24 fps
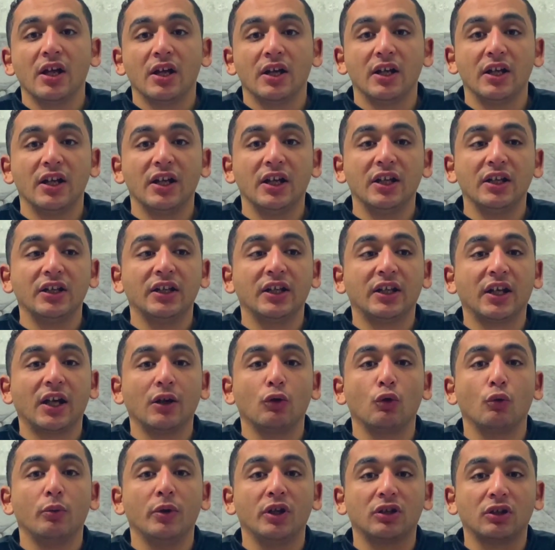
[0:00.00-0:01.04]
لان
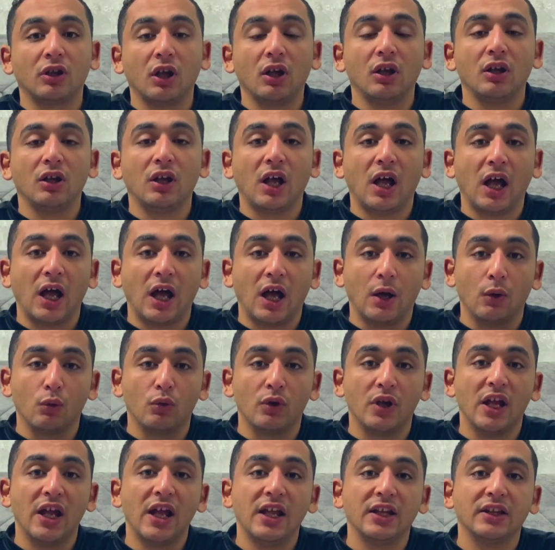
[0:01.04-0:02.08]
كانوا بيطلع
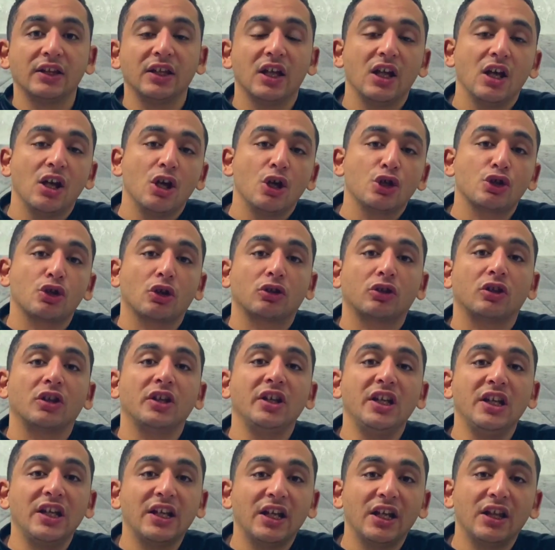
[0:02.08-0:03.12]
اولاد
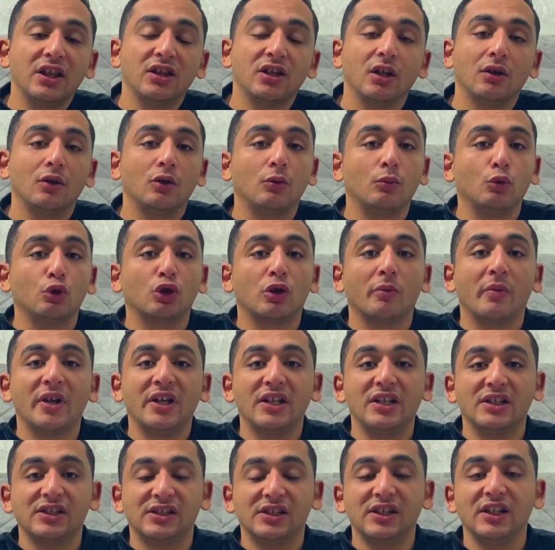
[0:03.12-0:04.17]
شاطرين جدا
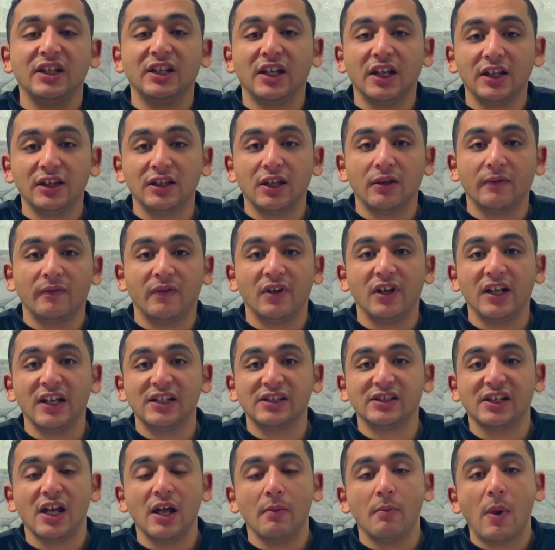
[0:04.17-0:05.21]
ومتميزين جدا في
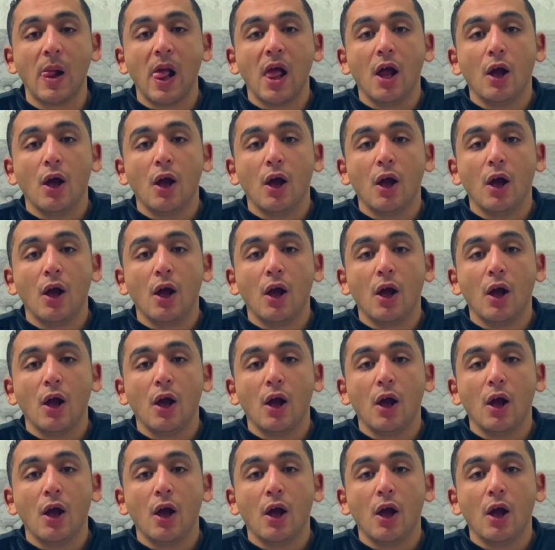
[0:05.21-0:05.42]
الحساب